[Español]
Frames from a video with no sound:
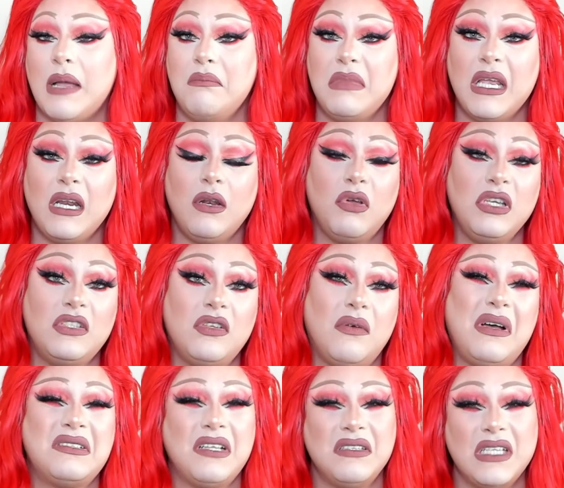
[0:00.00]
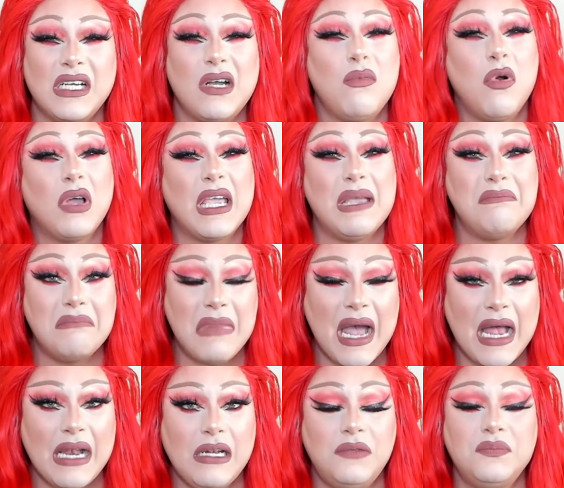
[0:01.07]
también lo hizo bastante como que
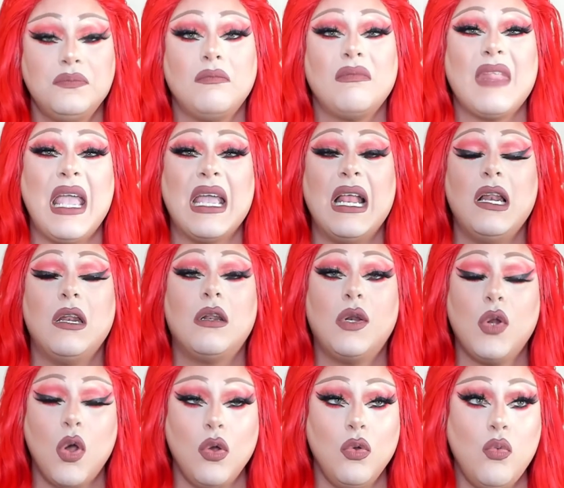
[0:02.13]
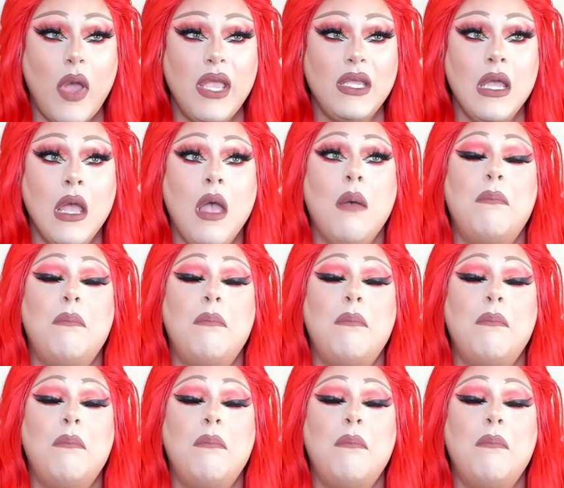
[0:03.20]
mal en el runway,